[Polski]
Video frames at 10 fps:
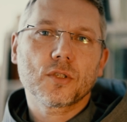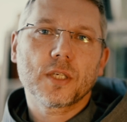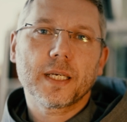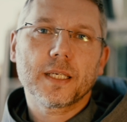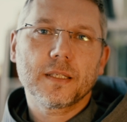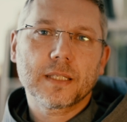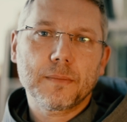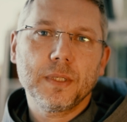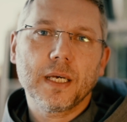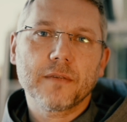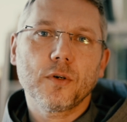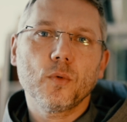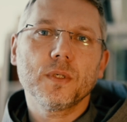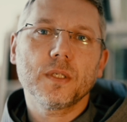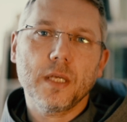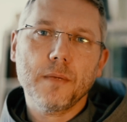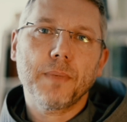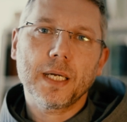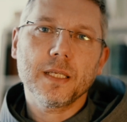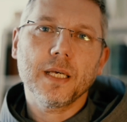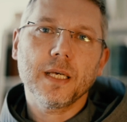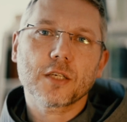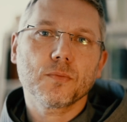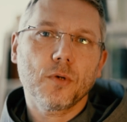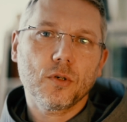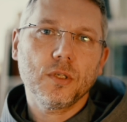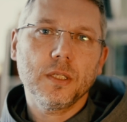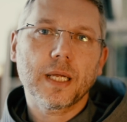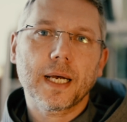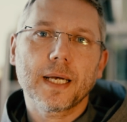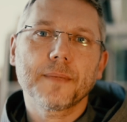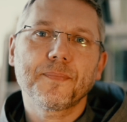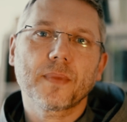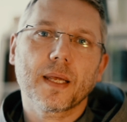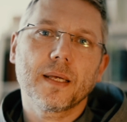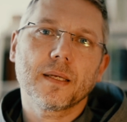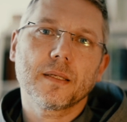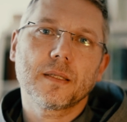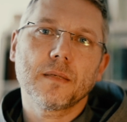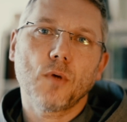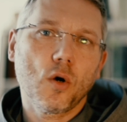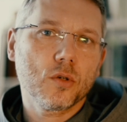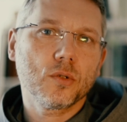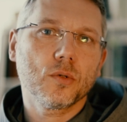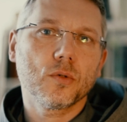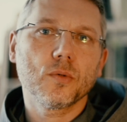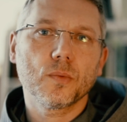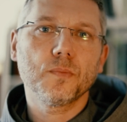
że zabija woły i pali jarzmo i na Y, tym ogniu